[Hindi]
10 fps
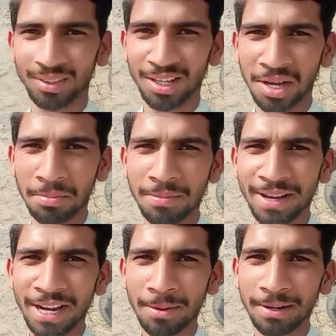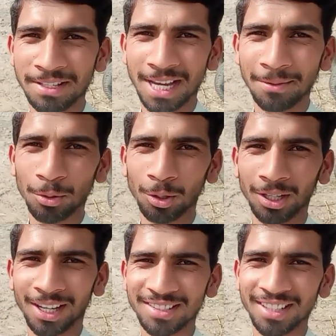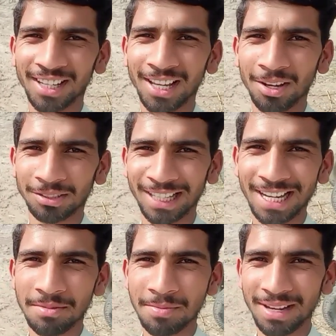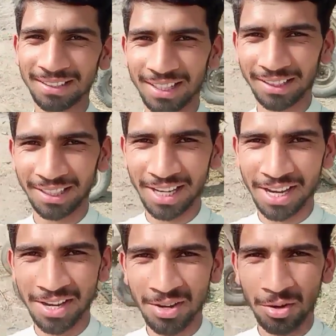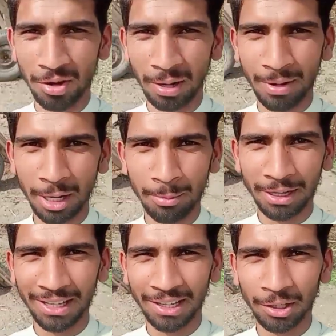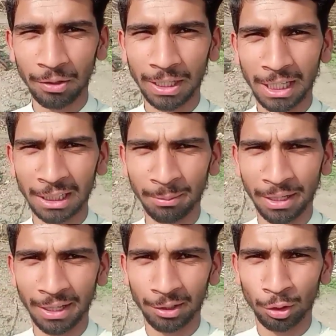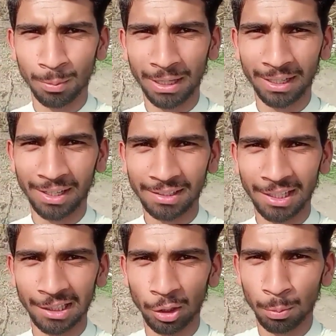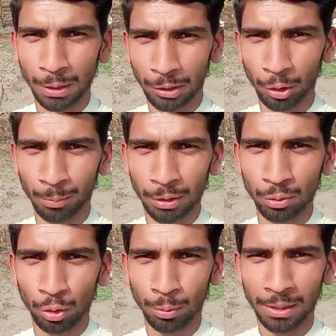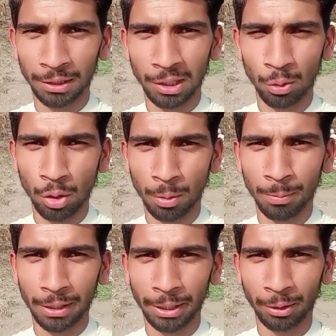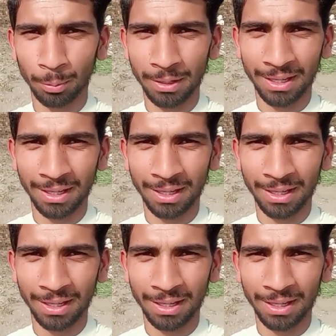अभी मैंने अपने जानवरों को घास डाला है और सैलेज भी मैक्स कर दिया है और हमारी बकरियां गई हुई हैं खेत में तो मैं घास ले आता हूँ बकरियों के बच्चों को बांधता हूँ और बकरे को भी